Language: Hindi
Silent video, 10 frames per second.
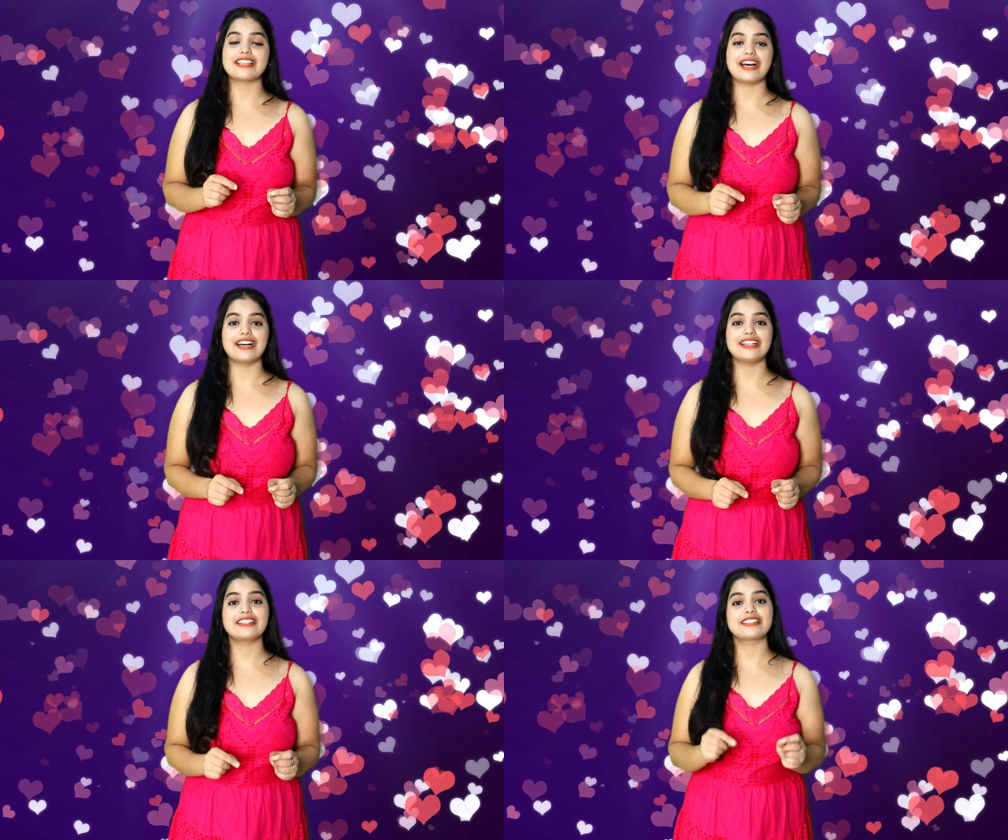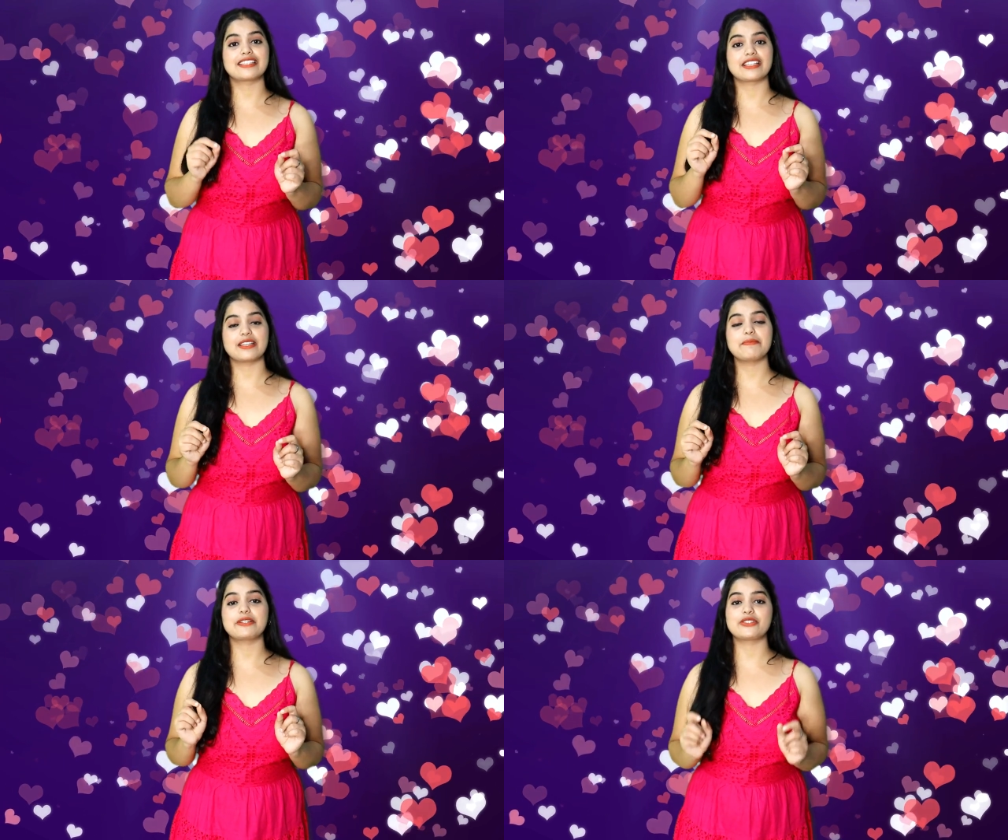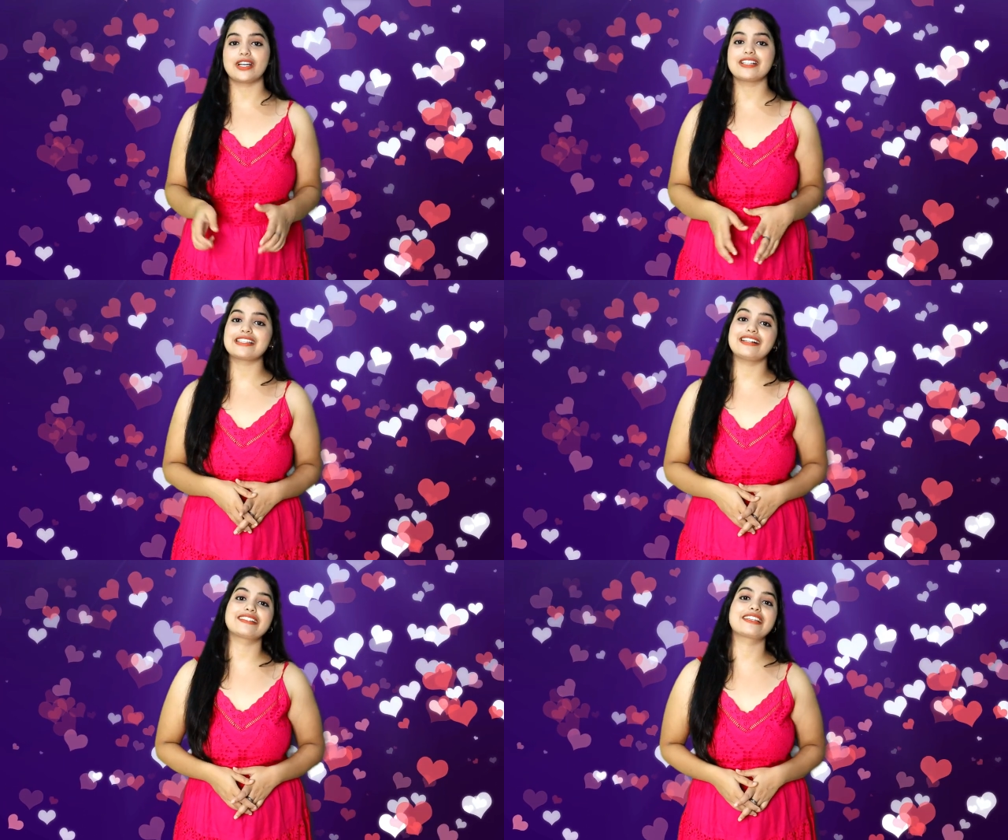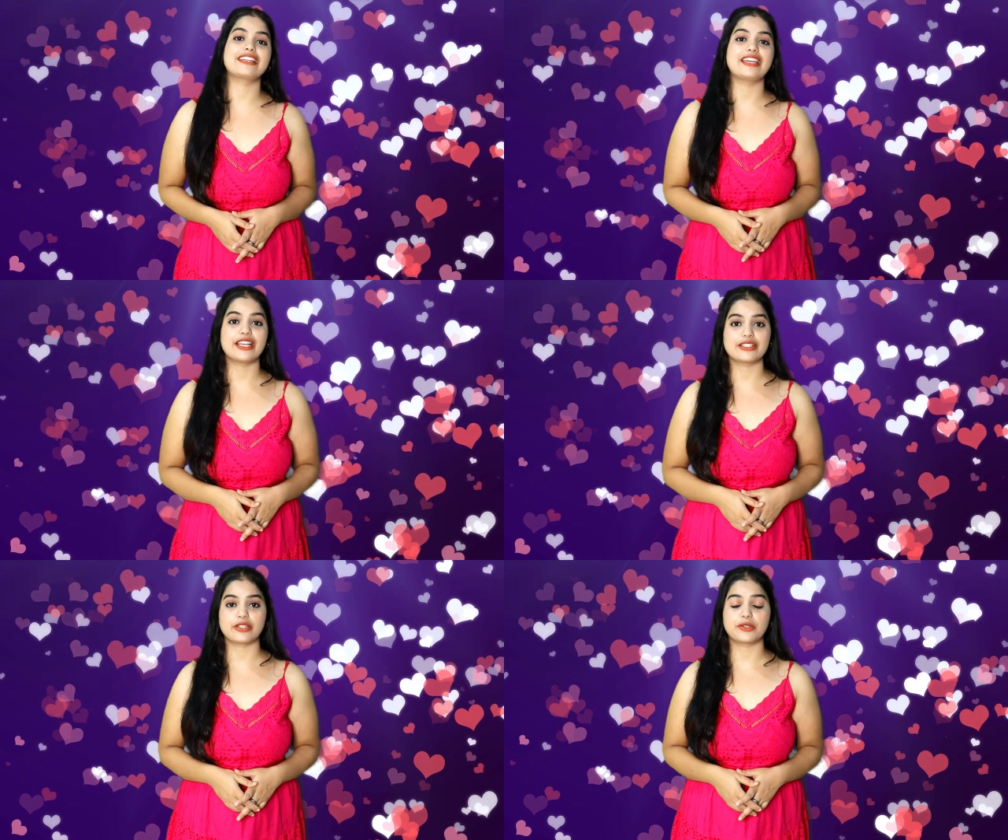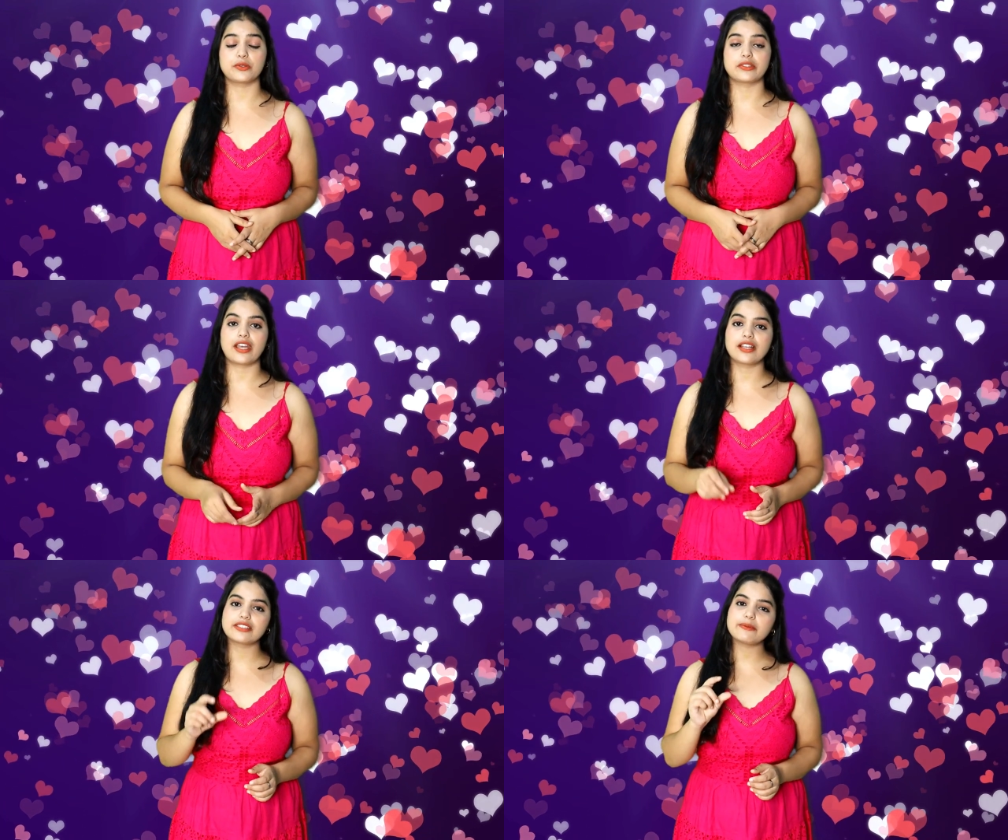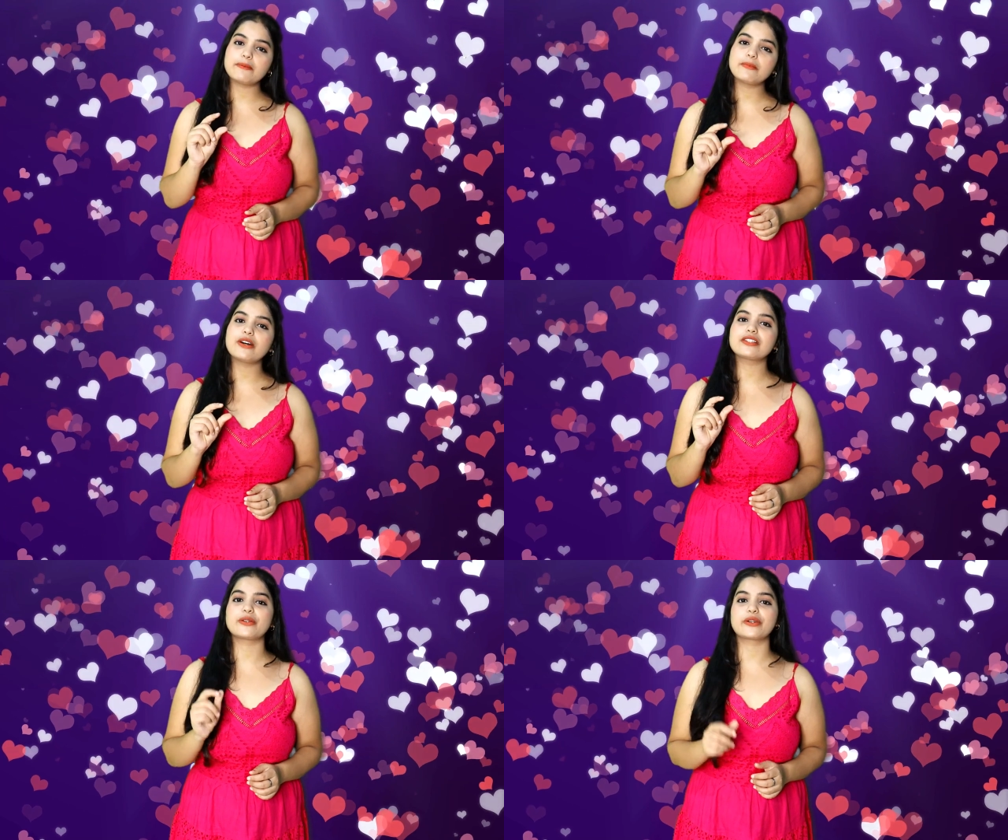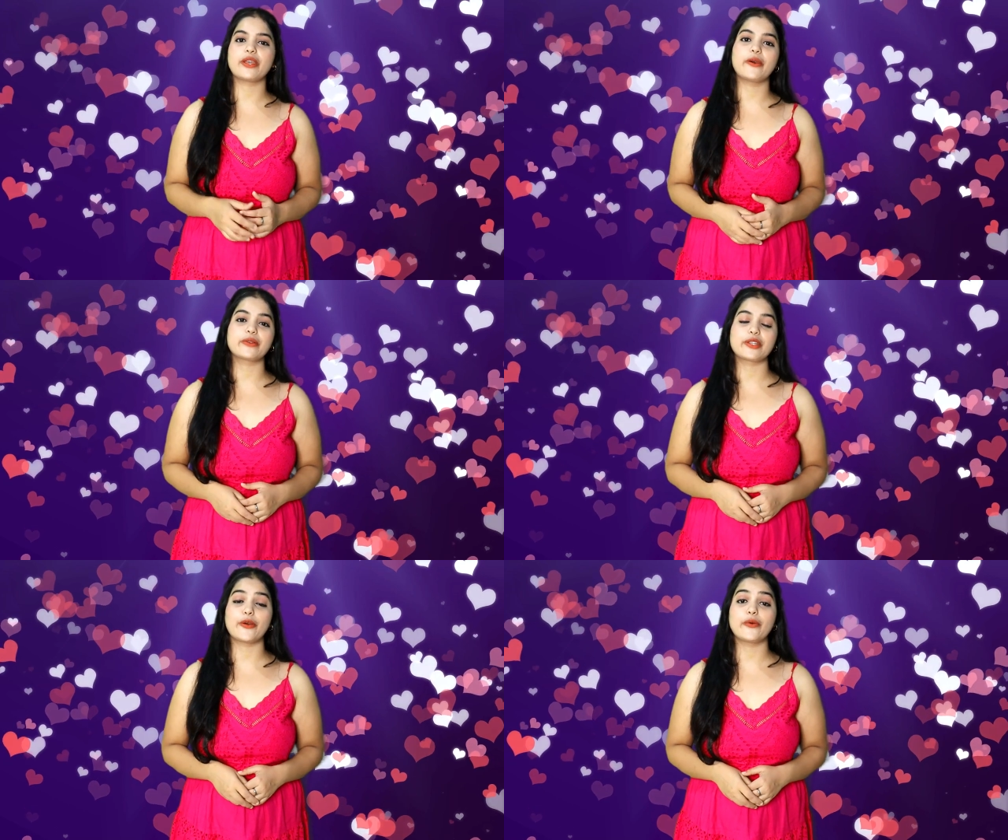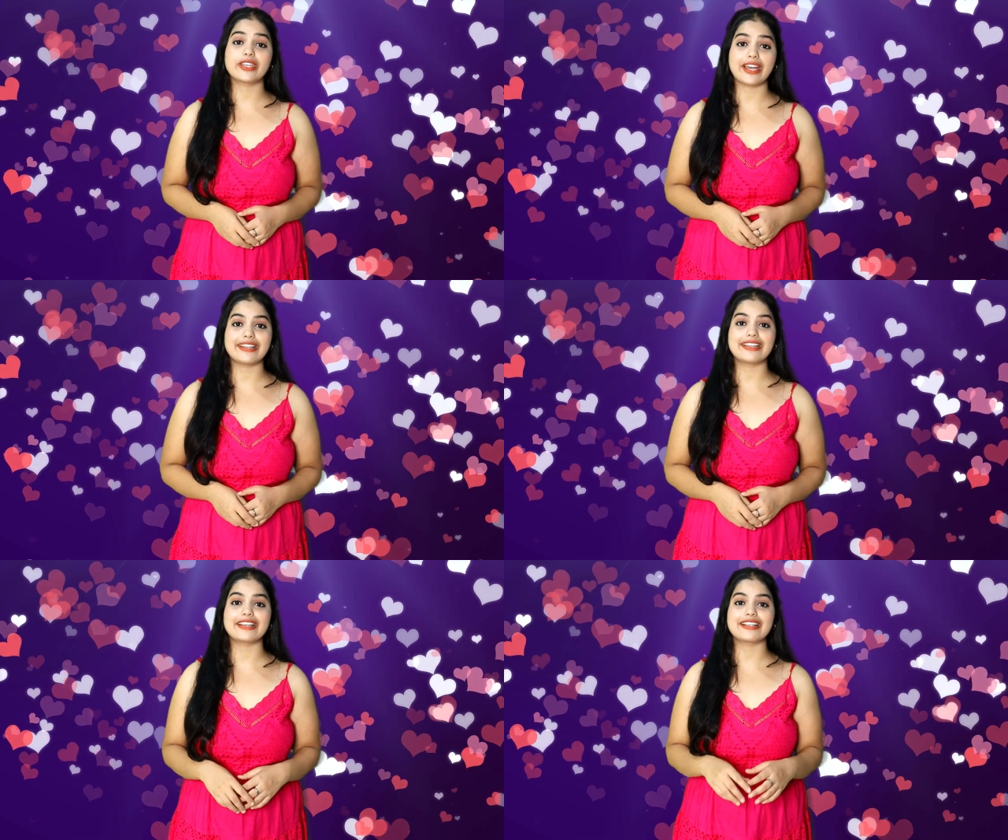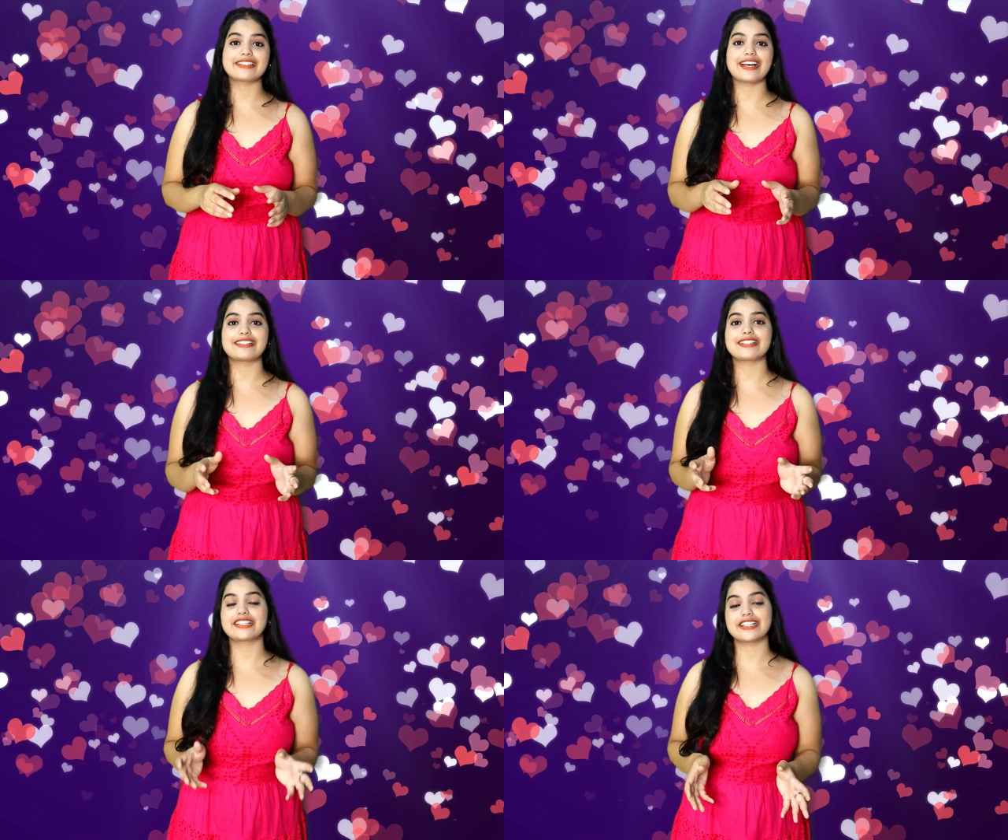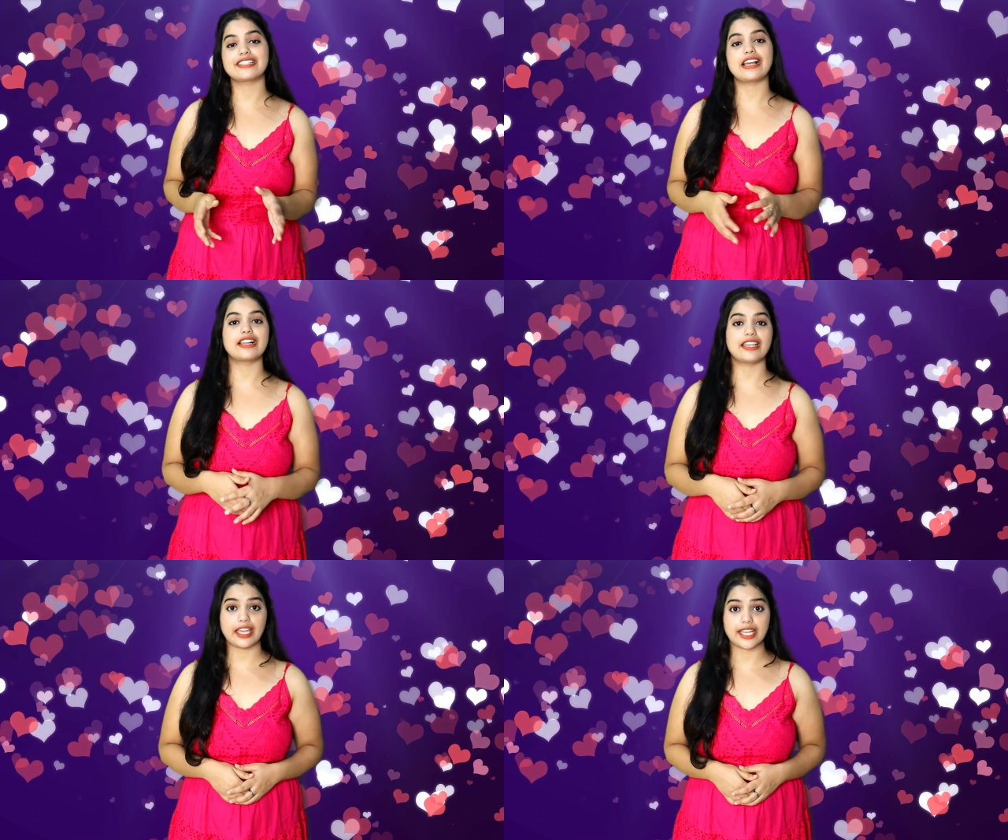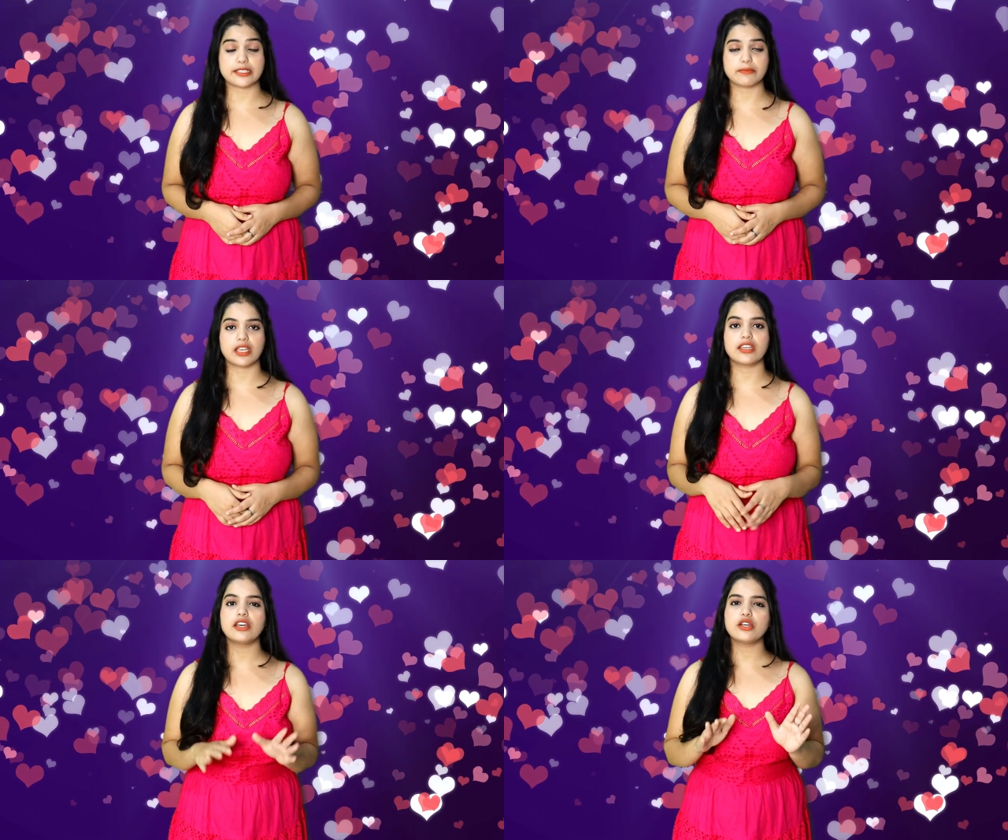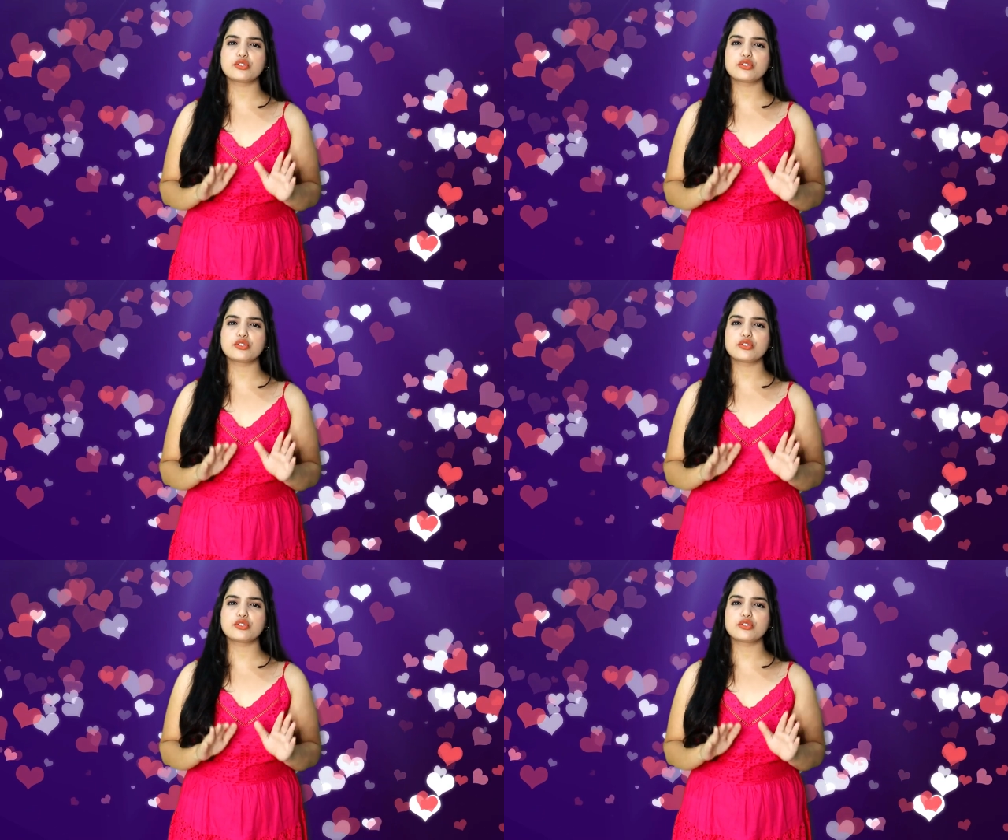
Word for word: सात से पचास साल तक की एज तक होता है जब आप बहुत छोटे होते हो यानी कि सात से दस साल की एज में ही